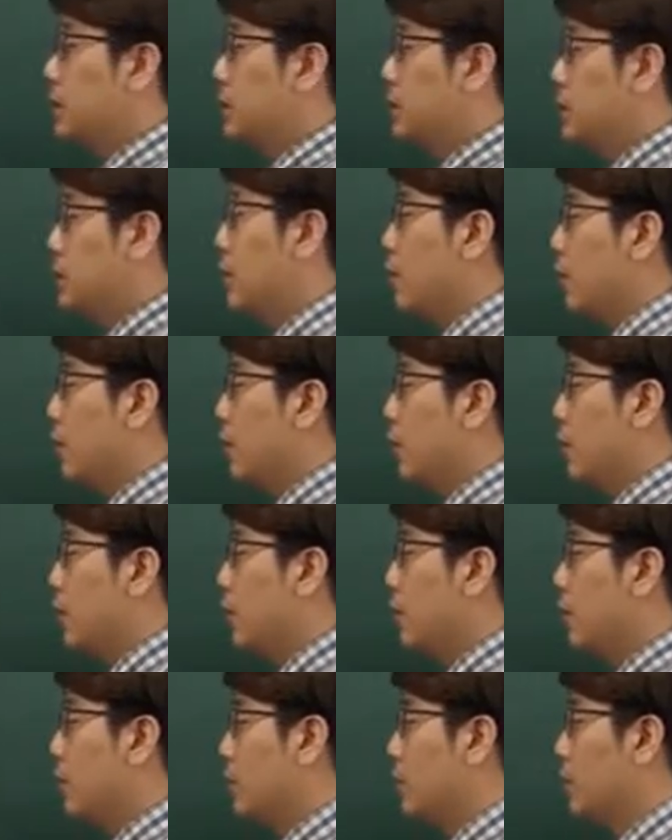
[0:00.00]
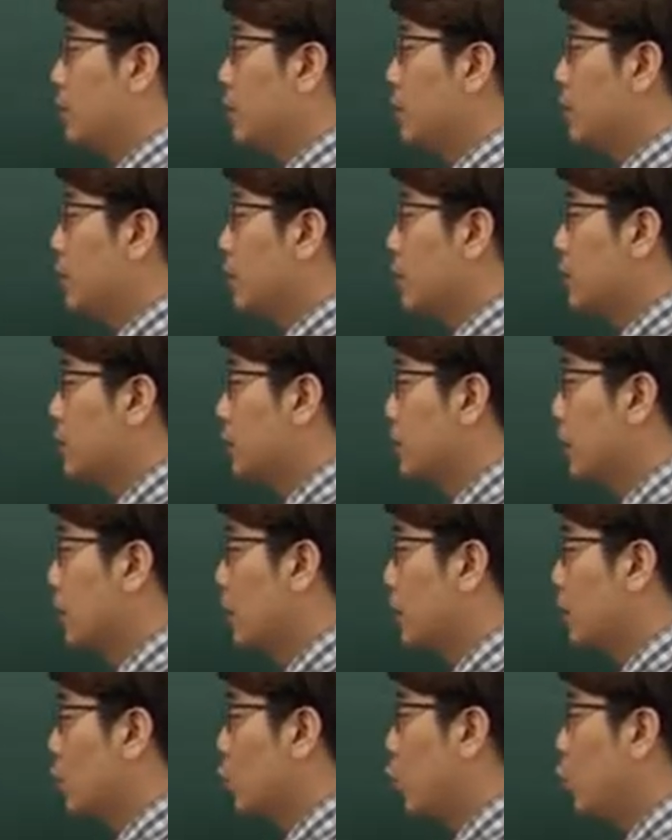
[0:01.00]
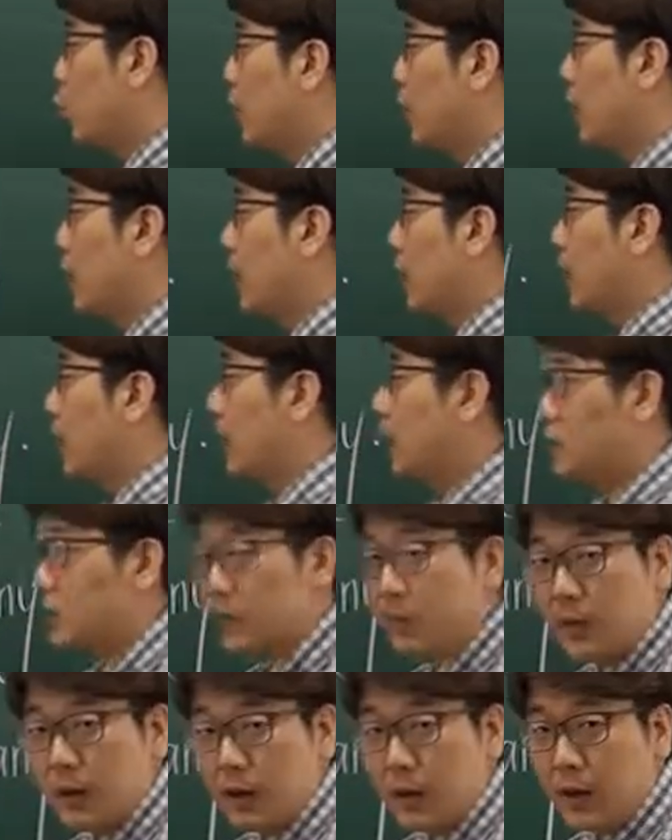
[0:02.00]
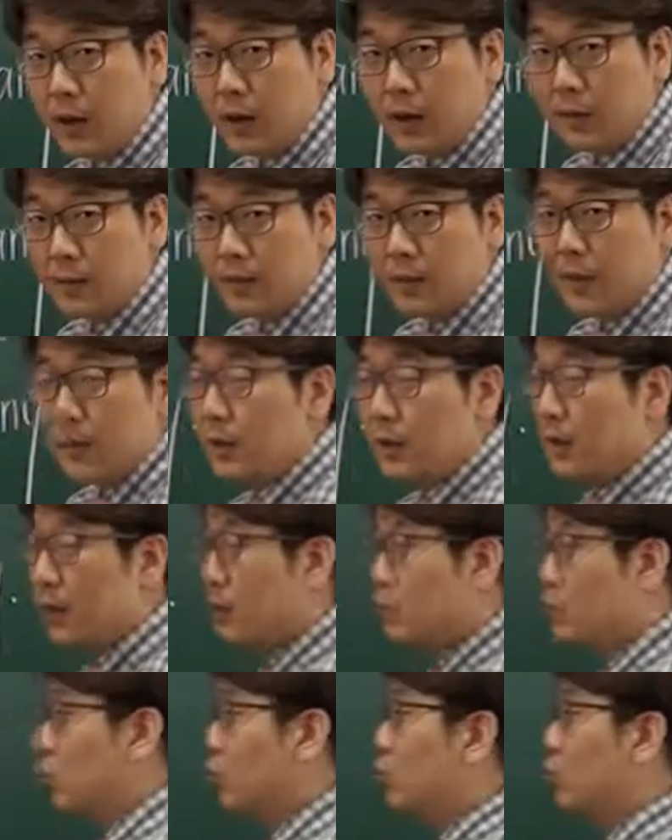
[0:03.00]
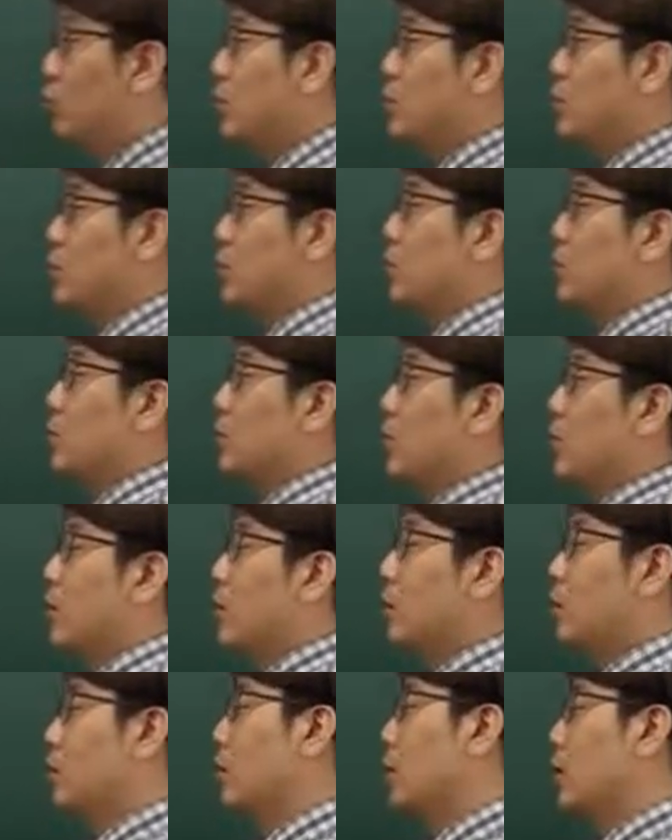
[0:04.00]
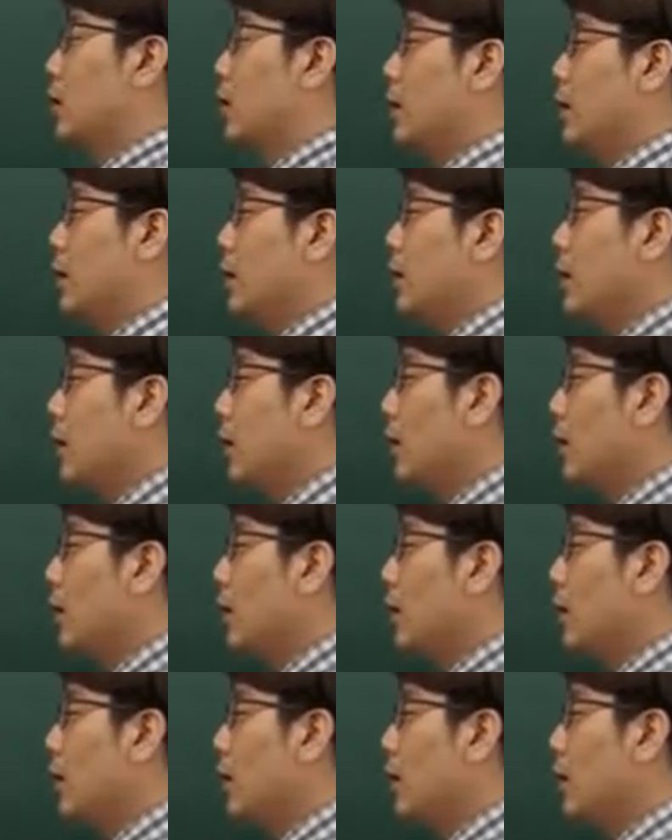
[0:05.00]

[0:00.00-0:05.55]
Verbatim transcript: 직역을 하면 그의 동행 안에서인데 이게 좀 우리식으로 번역하면 어떤 거냐?